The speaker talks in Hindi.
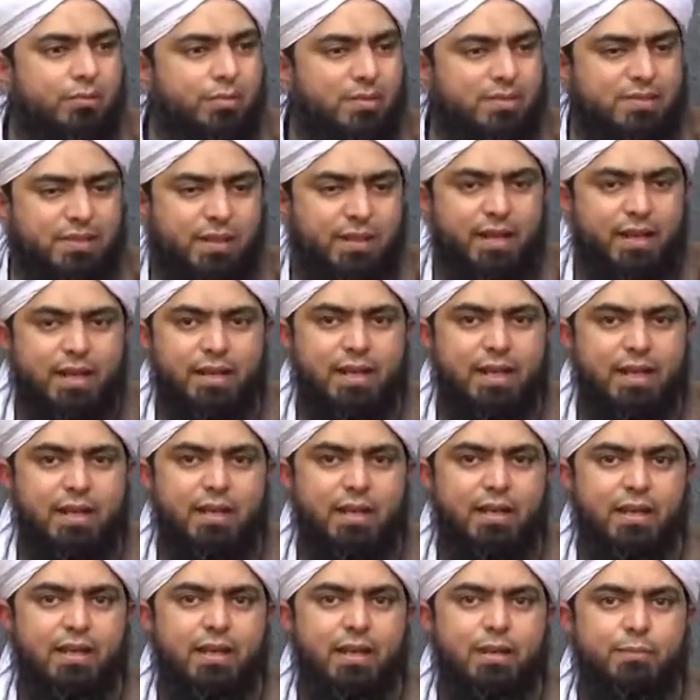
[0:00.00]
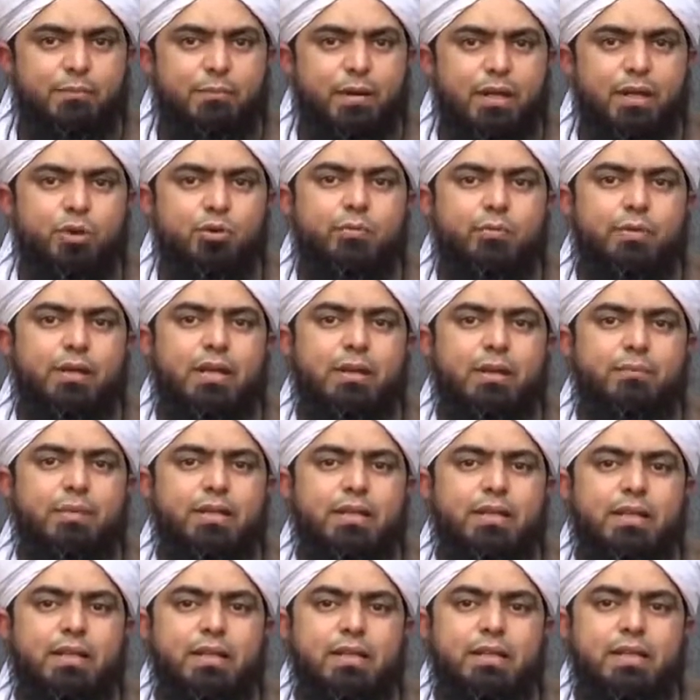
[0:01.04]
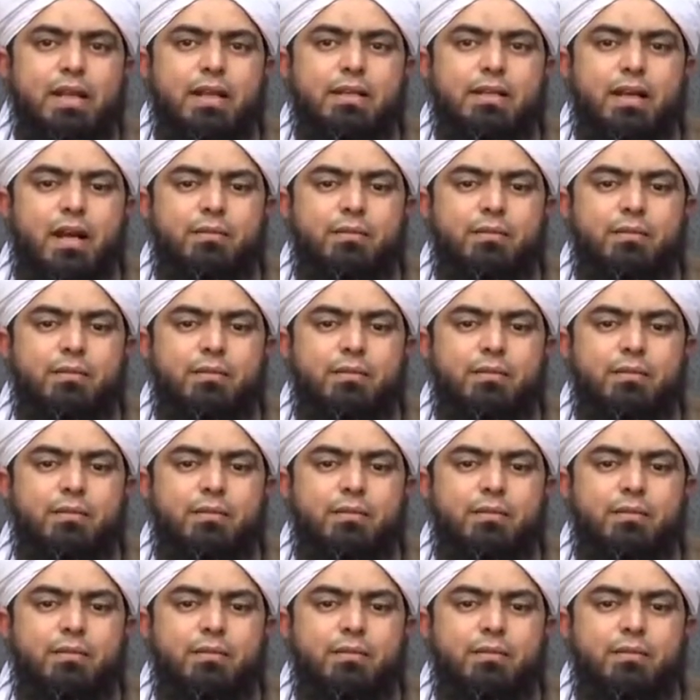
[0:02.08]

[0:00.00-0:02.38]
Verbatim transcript: मसला नहीं है एक बड़ी उम्र के बंदे का क्या